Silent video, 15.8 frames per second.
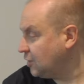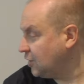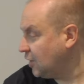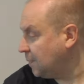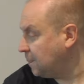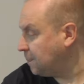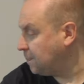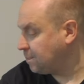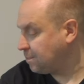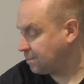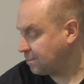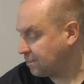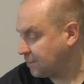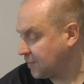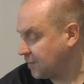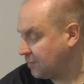Ja,
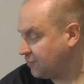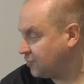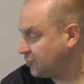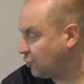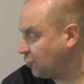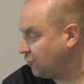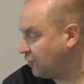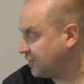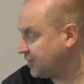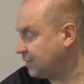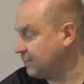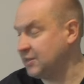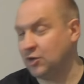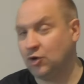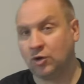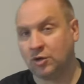so, was habe
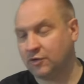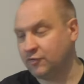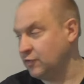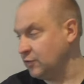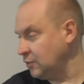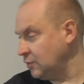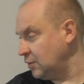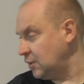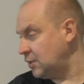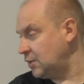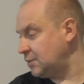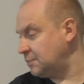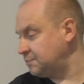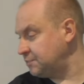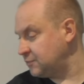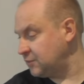ich denn noch gefunden?
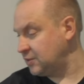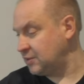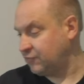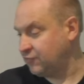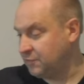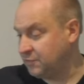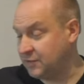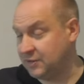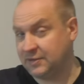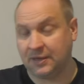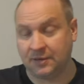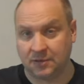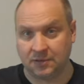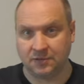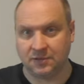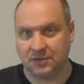Ähm, wie gesagt, 50
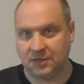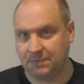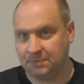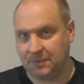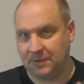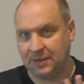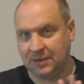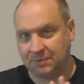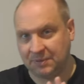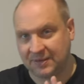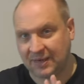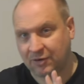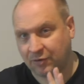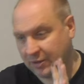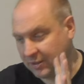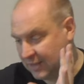Cent. Also ich, ich
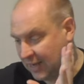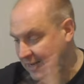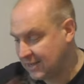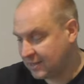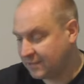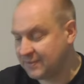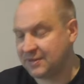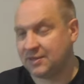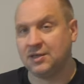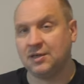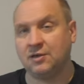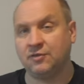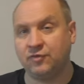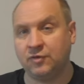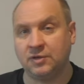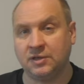sage euch, alles, was ich hier
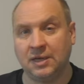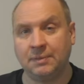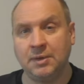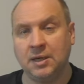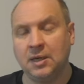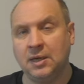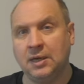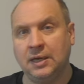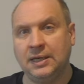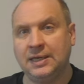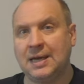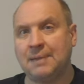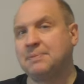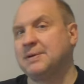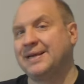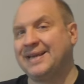gefunden habe, ich
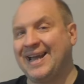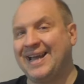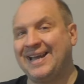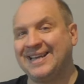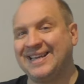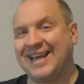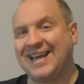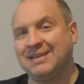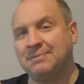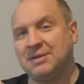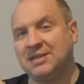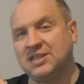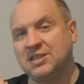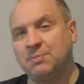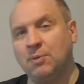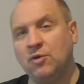habe gerade
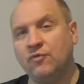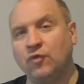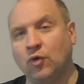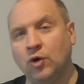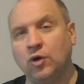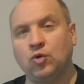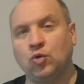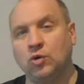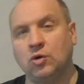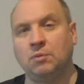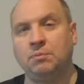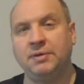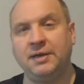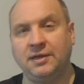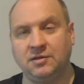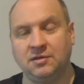mal 12 Euro
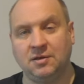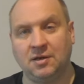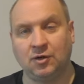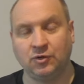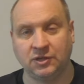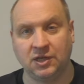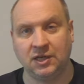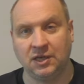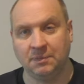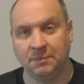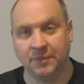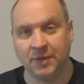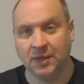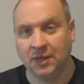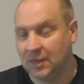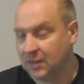komplett ausgegeben.
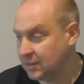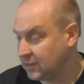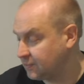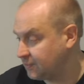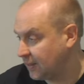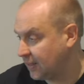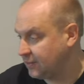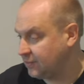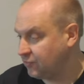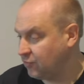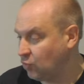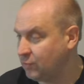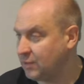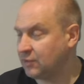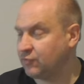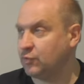Das war eine
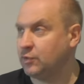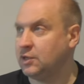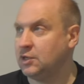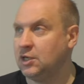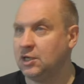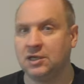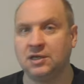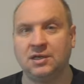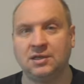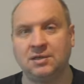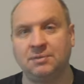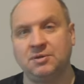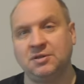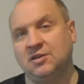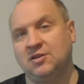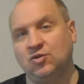Flohmarkt, wo ich nicht gedacht
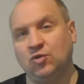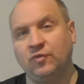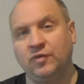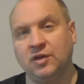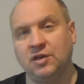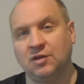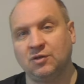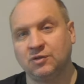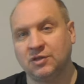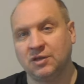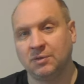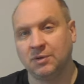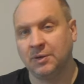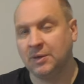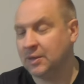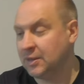habe, dass ich so wenig
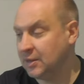ausgebe.